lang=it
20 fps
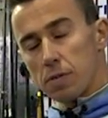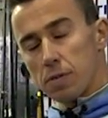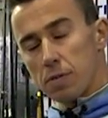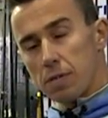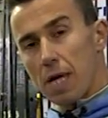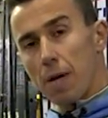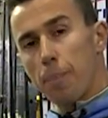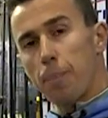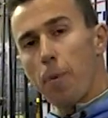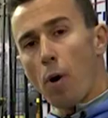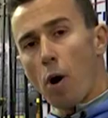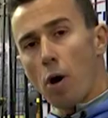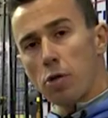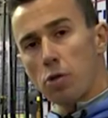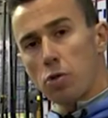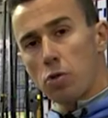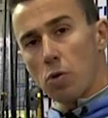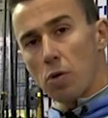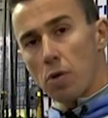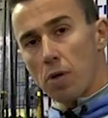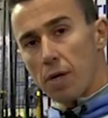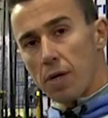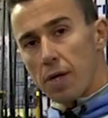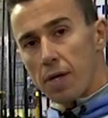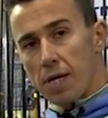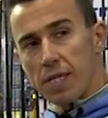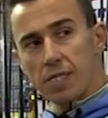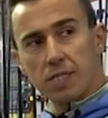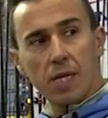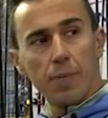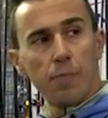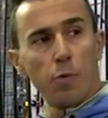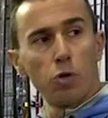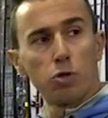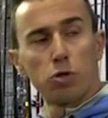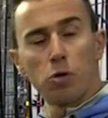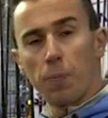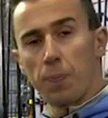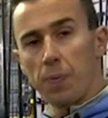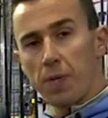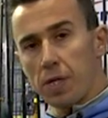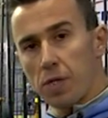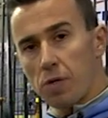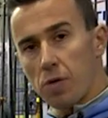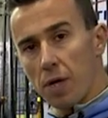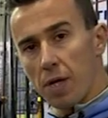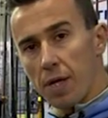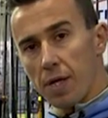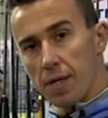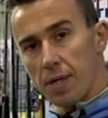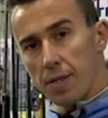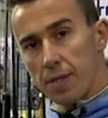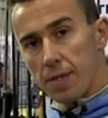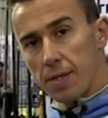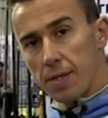dal porto esche molto piccole,